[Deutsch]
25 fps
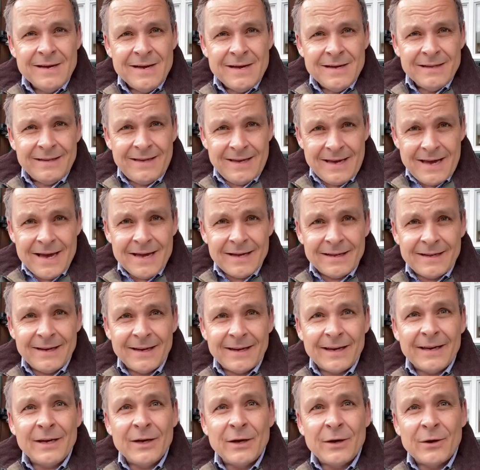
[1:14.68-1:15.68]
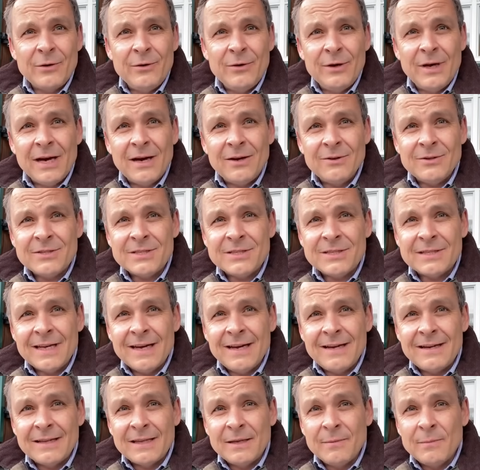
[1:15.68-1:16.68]
Der, der gegen Grüne
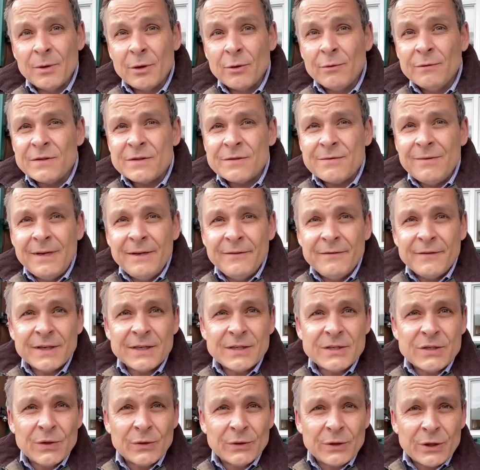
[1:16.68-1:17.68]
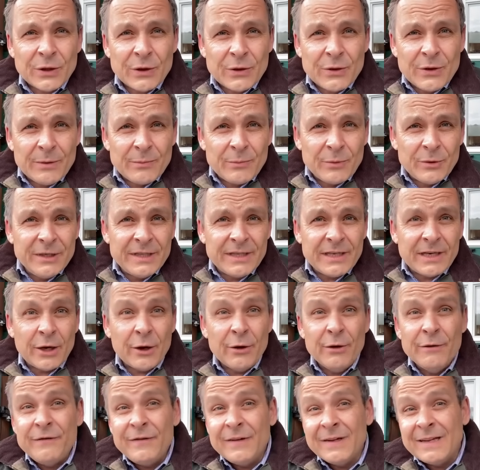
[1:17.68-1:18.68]
austeilt, die Berufsqualifikation der grünen Politiker
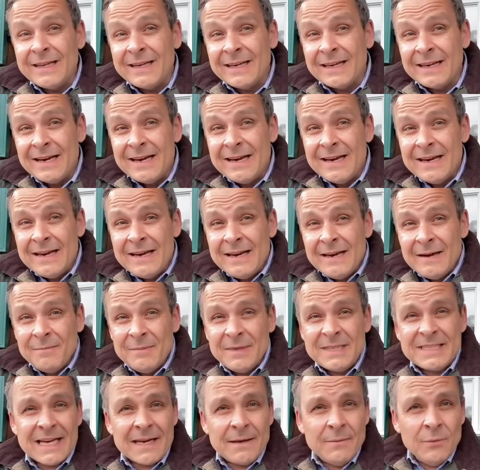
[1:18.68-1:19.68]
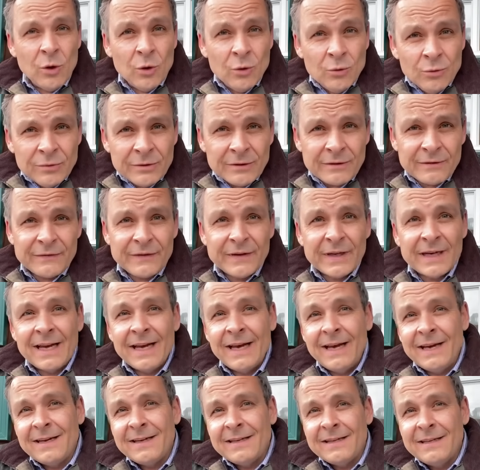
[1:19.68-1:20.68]
öffentlich mit seinem Hund
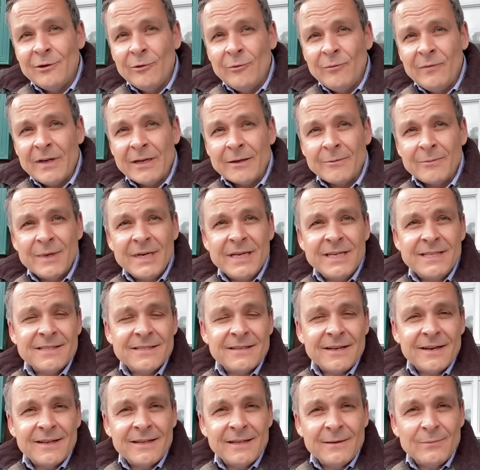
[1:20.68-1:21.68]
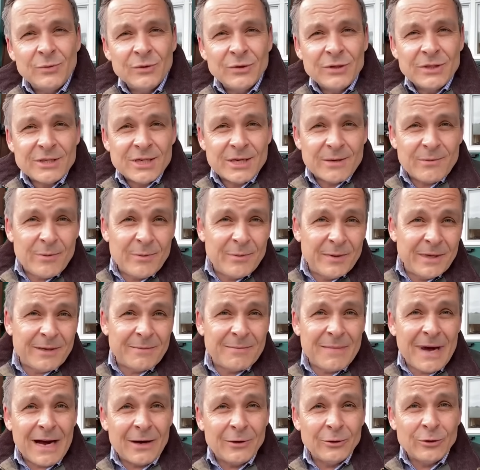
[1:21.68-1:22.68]
vergleicht, die Umweltministerin der Bundesrepublik
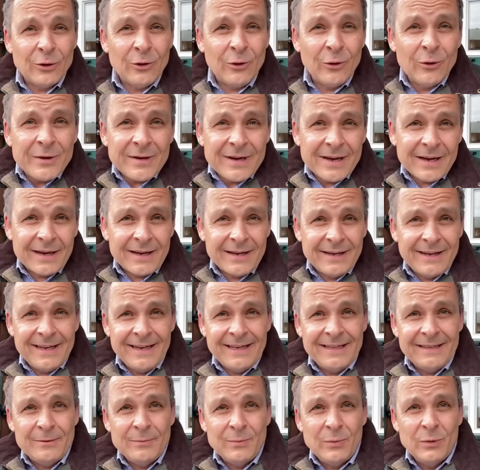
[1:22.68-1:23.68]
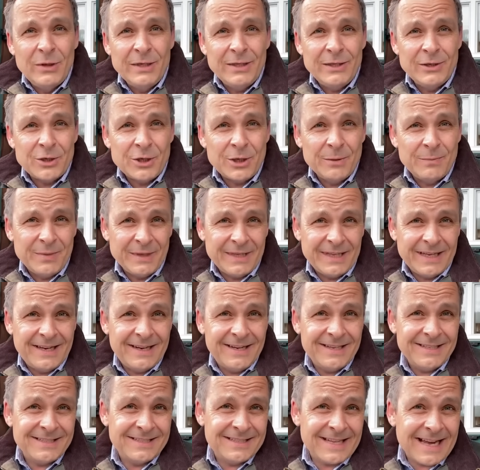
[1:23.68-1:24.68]
Margot Honecker nennt, politische
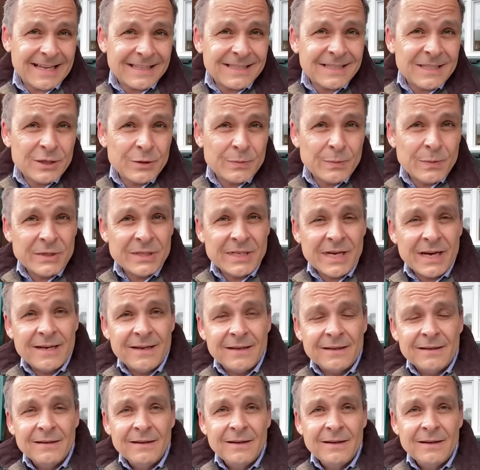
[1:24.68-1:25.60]
Parteien als Nazis bezeichnet,